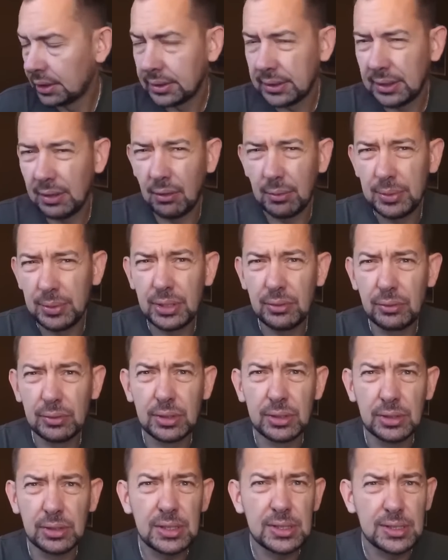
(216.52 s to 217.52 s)
Я вообще
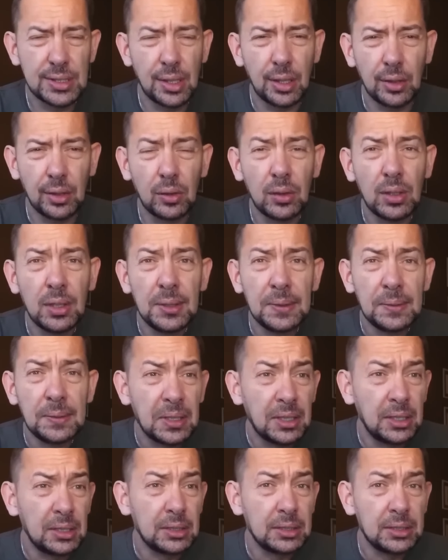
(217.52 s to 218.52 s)
вот не знаю,
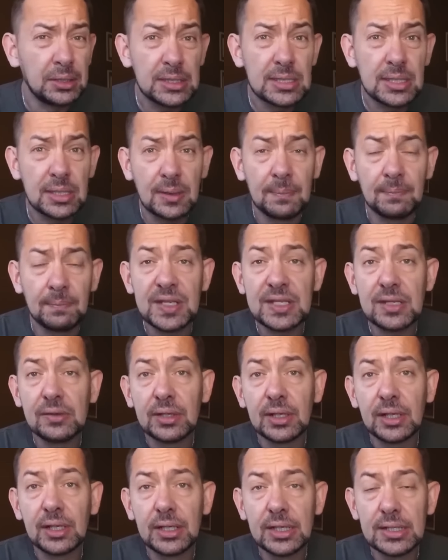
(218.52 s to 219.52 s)
э, если
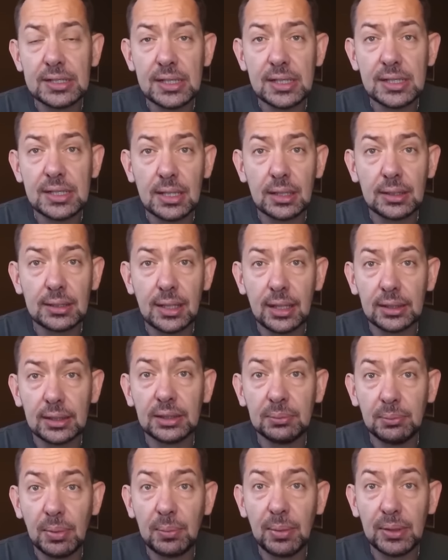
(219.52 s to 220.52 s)
северокорейские
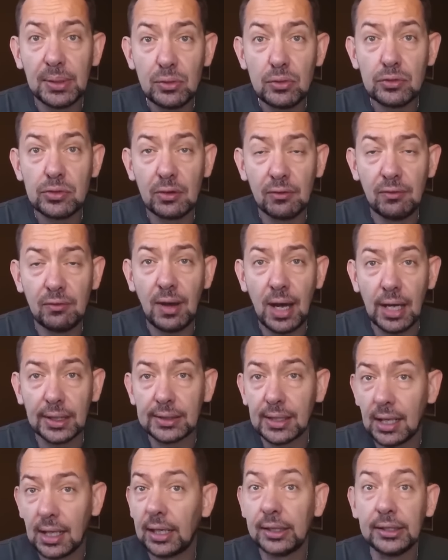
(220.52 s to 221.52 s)
солдаты попадут в
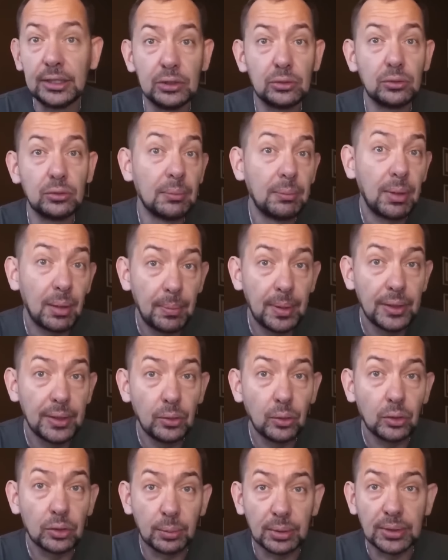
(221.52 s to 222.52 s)
ад, а они туда
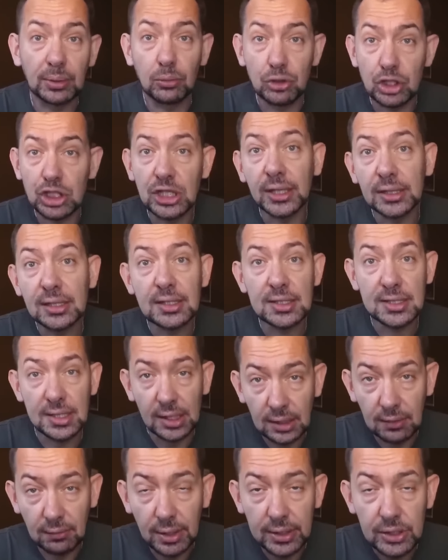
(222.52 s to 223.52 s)
попадут, потому что они
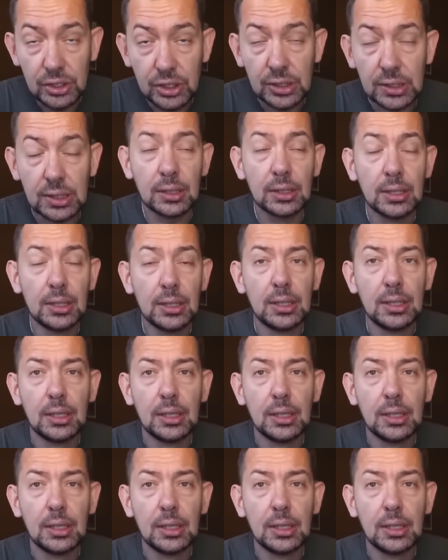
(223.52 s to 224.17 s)
захватчики,